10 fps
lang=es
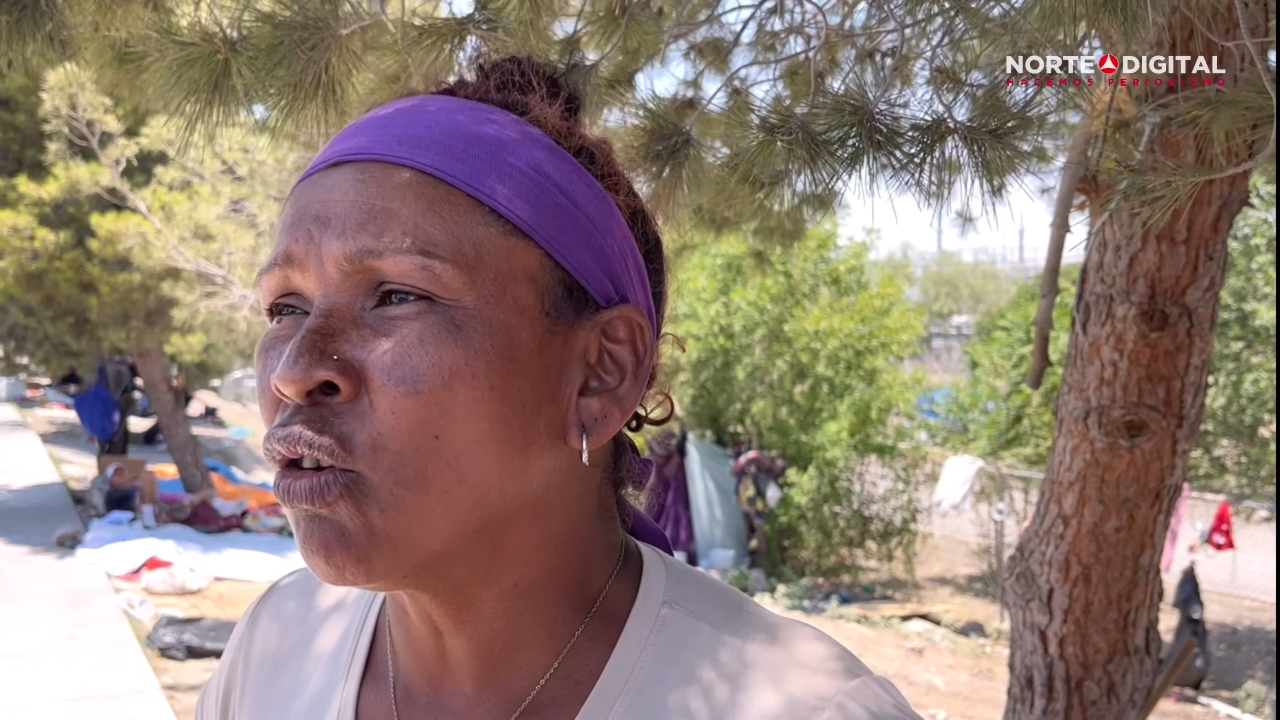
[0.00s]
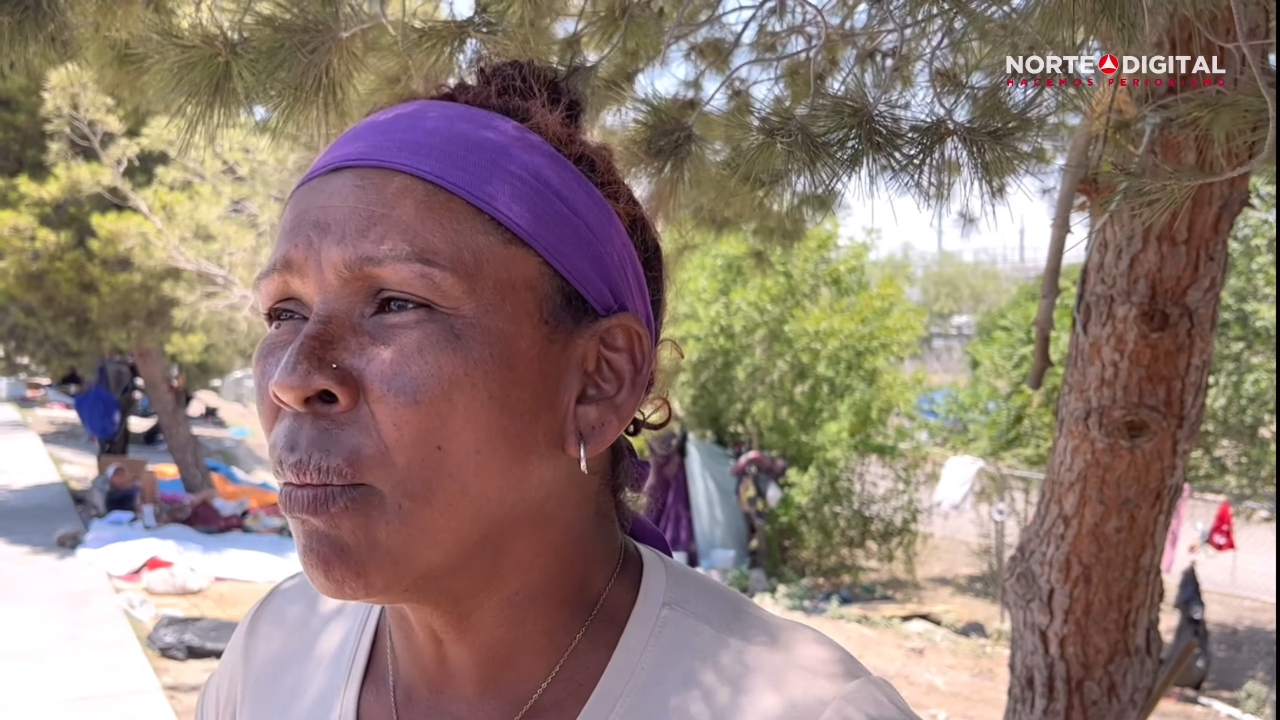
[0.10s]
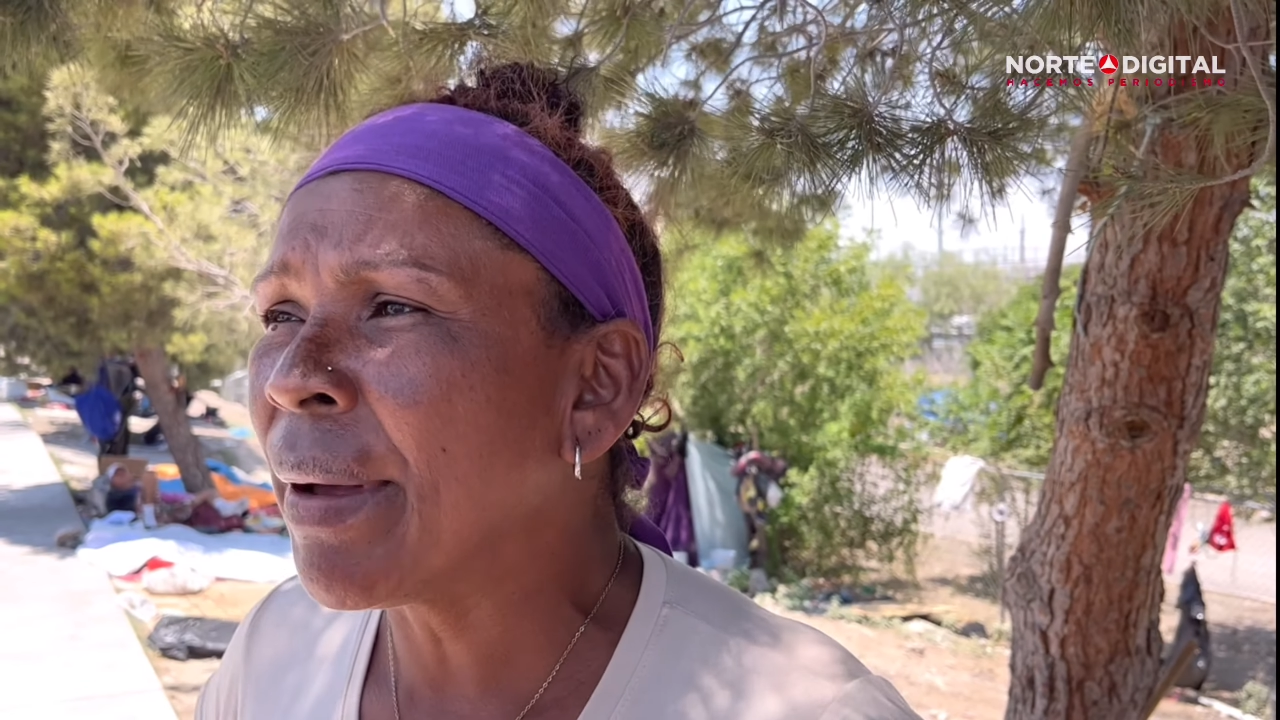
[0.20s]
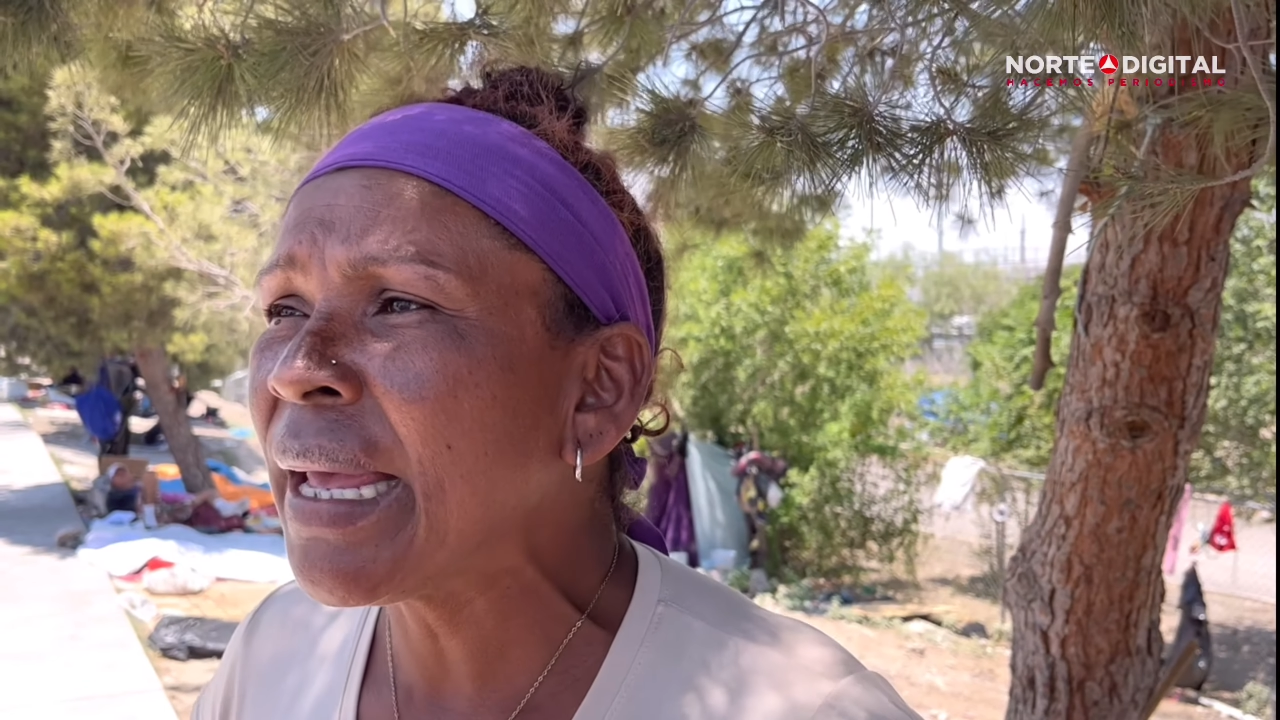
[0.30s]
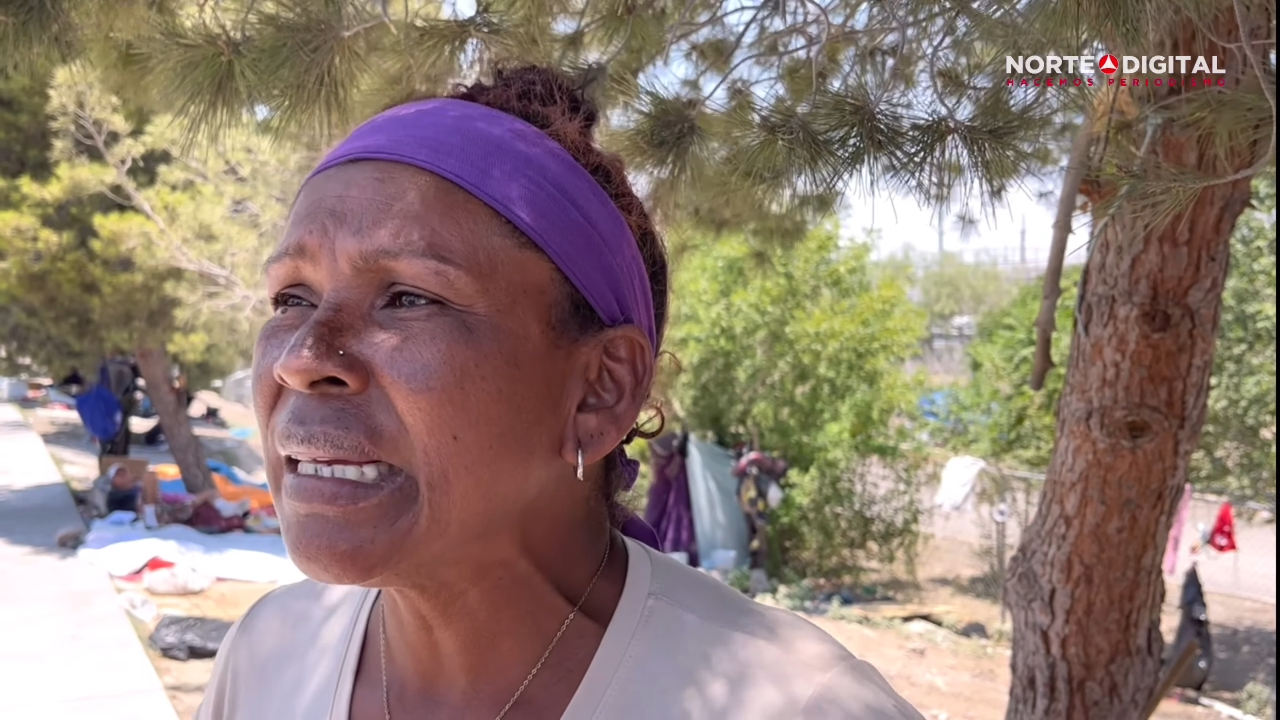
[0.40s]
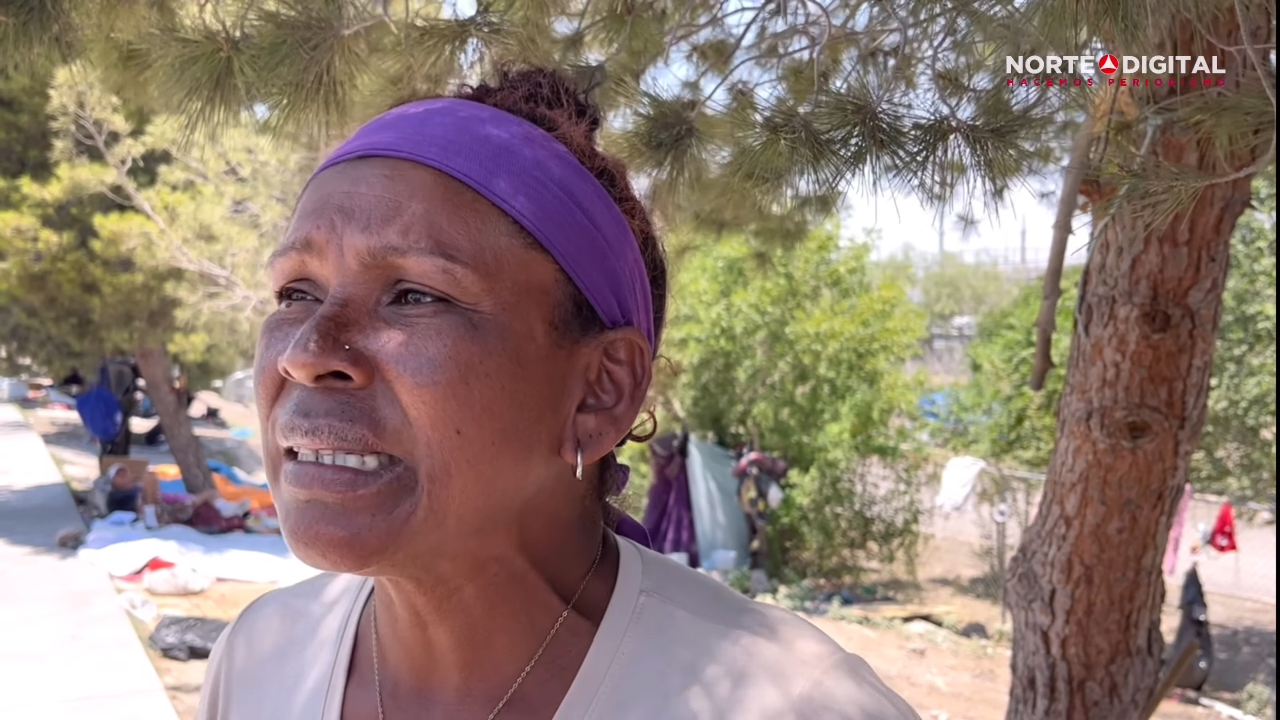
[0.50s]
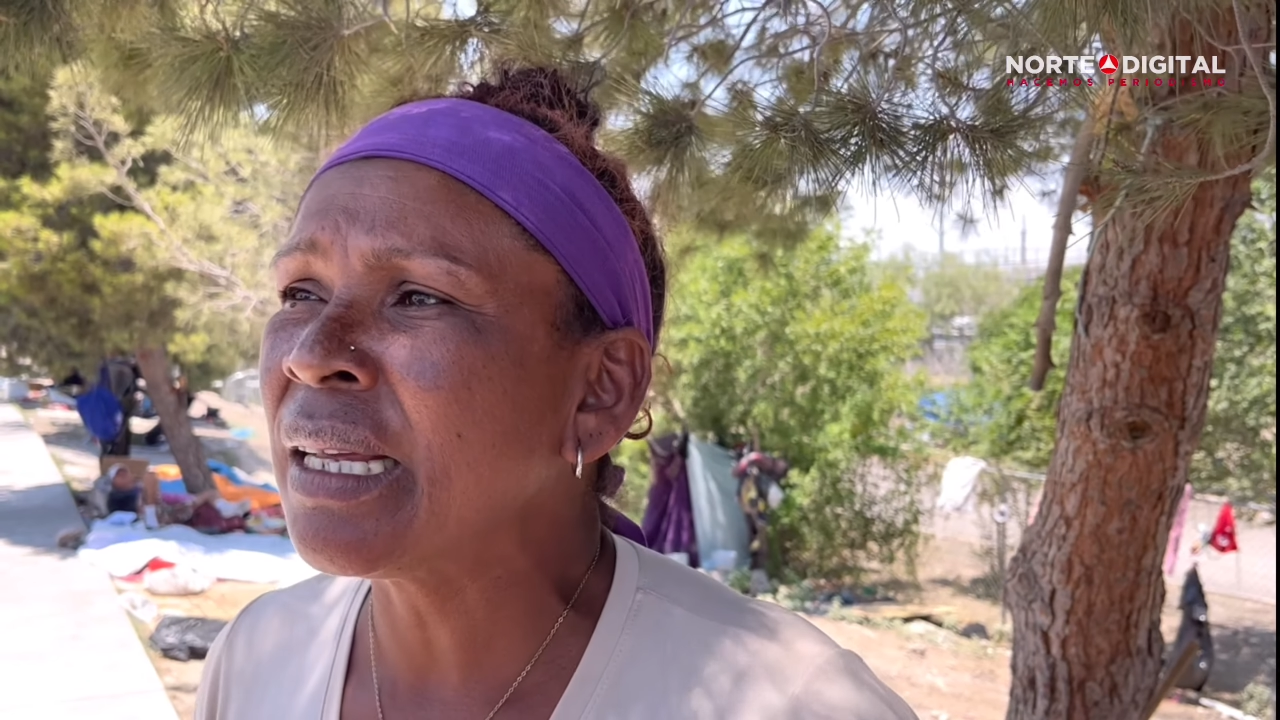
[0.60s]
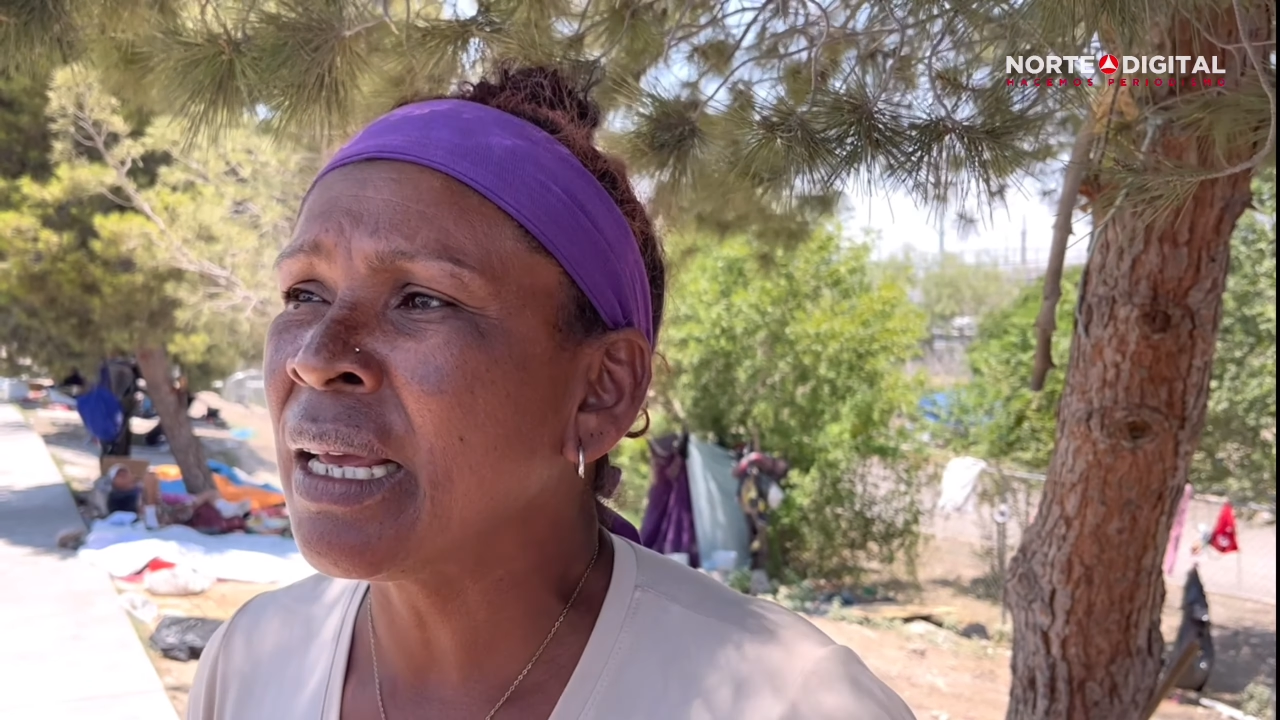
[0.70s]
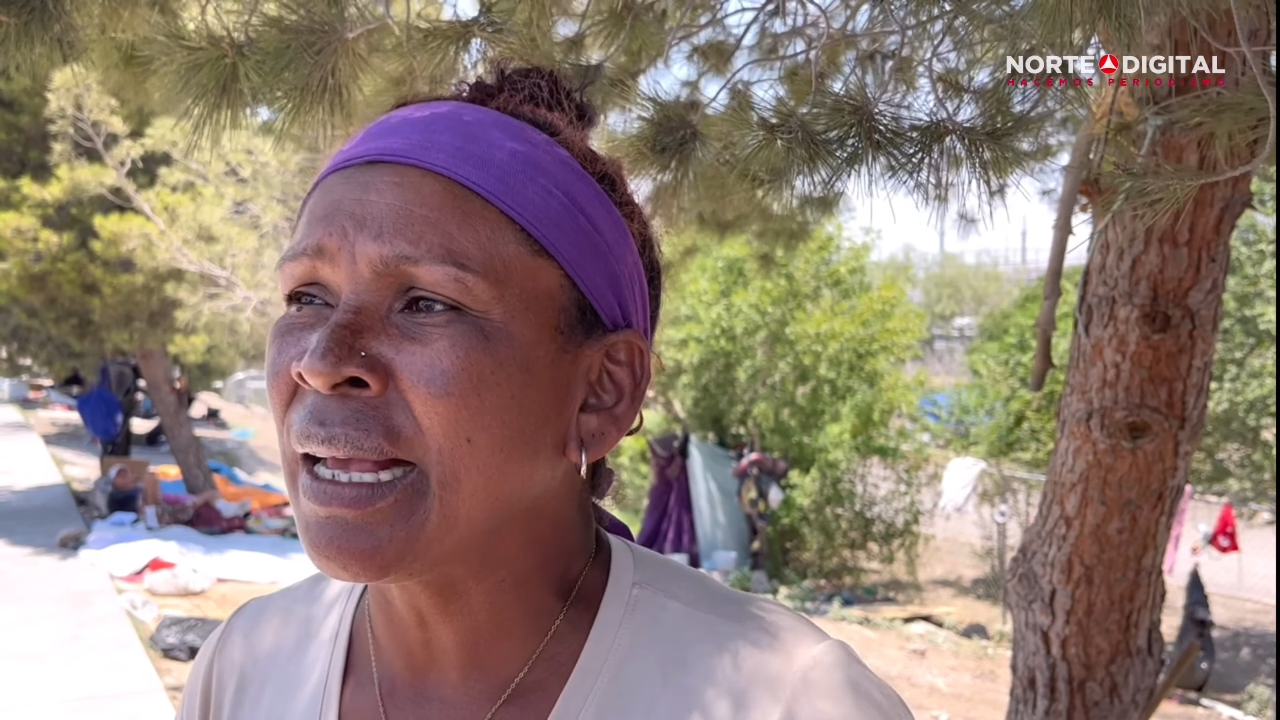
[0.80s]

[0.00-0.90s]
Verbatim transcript: dos meses,